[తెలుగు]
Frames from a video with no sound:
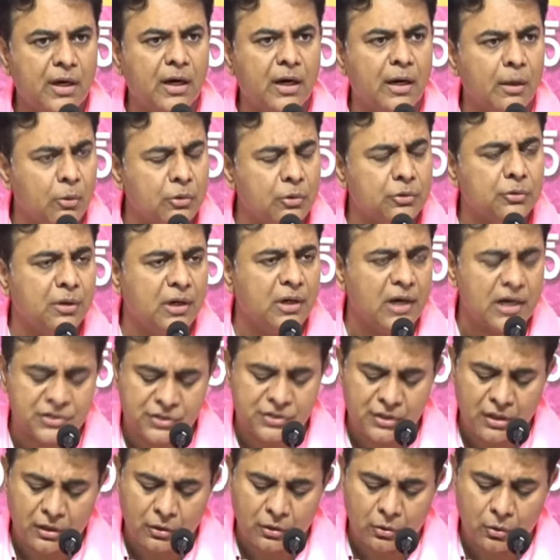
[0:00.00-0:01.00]
ఏడబోతున్నాయి
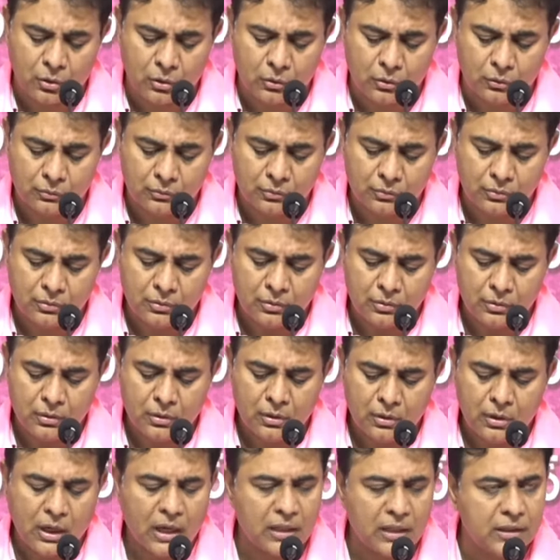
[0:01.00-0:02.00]
లక్షన్నర కోట్లు
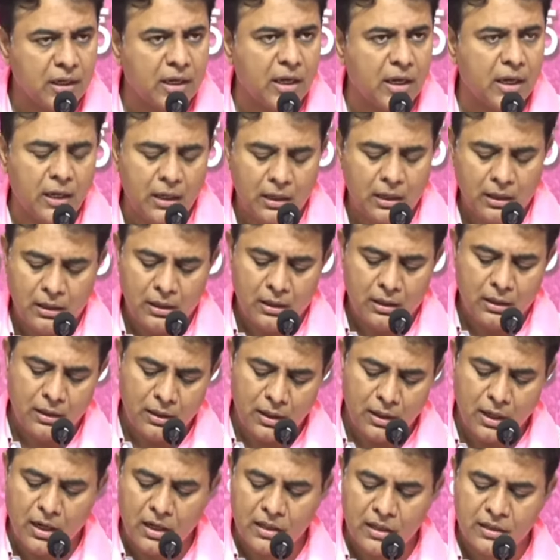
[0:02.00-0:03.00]
అందుకే
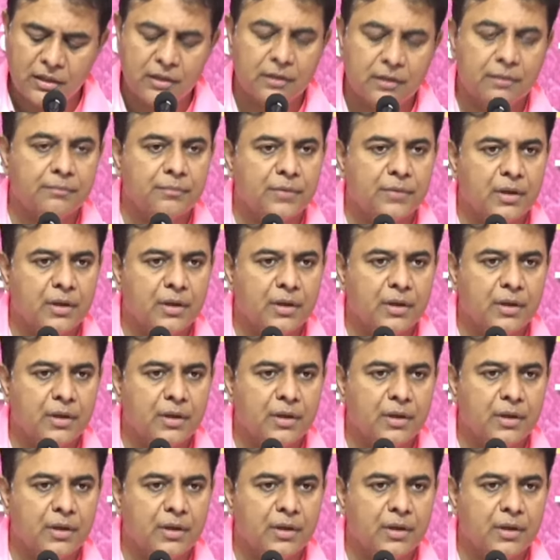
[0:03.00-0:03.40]
నేను అనేది